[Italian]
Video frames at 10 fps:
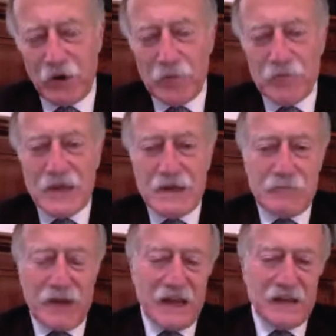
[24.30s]
Perché da
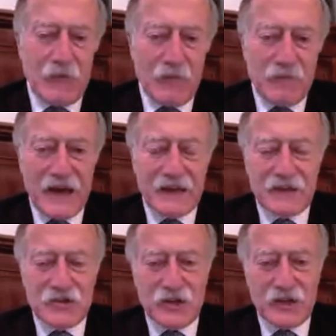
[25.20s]
una parte
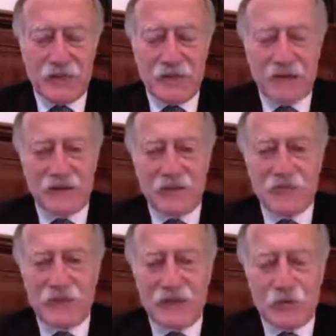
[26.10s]
certamente il
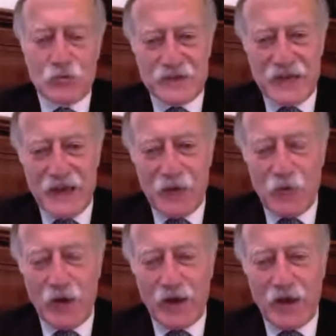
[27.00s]
virus si è in
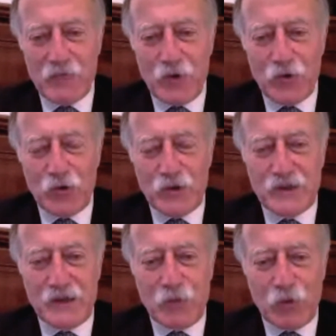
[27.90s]
qualche modo
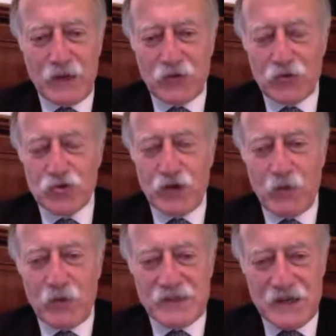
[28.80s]
indebolito, cioè in
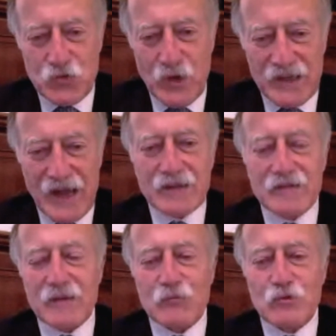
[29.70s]
queste sue tante
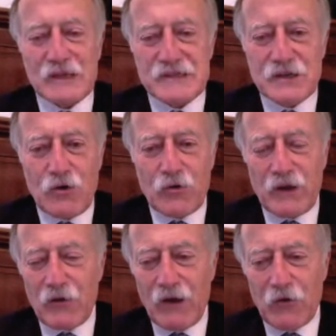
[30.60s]
mutazioni
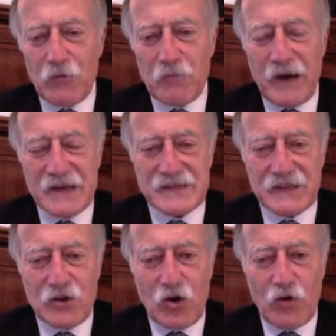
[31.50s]
con la comparsa di
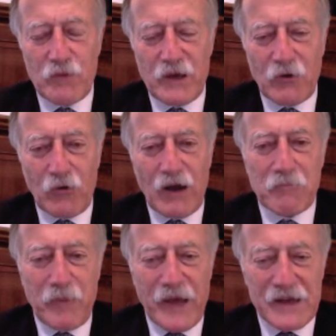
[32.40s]
Omicron ha
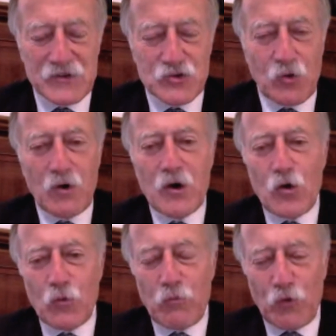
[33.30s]
perso un
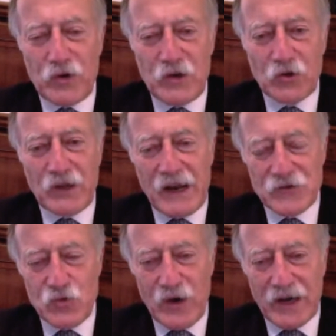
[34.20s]
pochino della
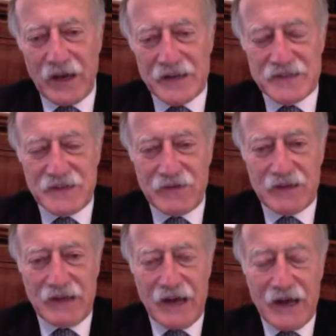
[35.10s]
sua aggressività,